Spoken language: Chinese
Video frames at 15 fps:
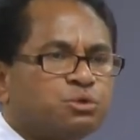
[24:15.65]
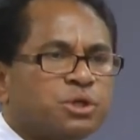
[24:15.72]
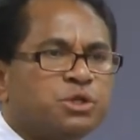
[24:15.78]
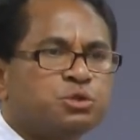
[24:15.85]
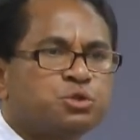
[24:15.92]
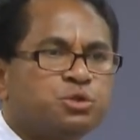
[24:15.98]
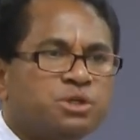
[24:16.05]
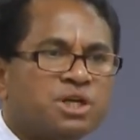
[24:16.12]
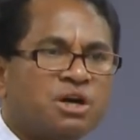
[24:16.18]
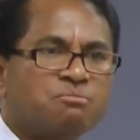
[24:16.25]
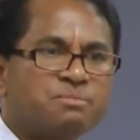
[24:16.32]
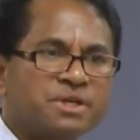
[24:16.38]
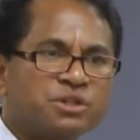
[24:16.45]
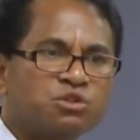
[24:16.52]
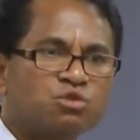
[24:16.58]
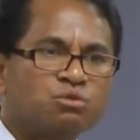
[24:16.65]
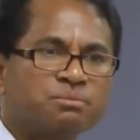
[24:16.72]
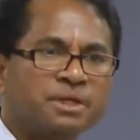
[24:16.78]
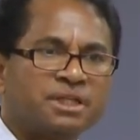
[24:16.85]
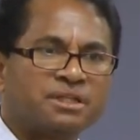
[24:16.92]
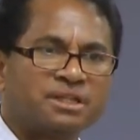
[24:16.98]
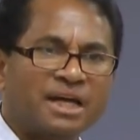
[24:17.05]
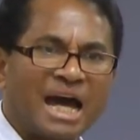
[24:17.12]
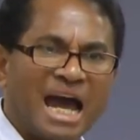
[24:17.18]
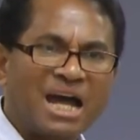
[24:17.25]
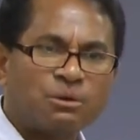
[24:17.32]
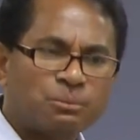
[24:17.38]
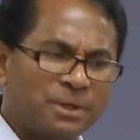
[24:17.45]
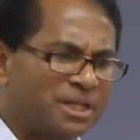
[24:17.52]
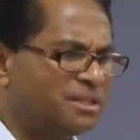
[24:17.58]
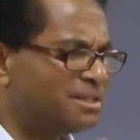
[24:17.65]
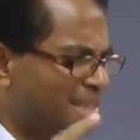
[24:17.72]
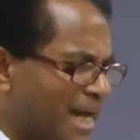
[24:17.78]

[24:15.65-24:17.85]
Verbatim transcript: 最需要门徒们的安慰，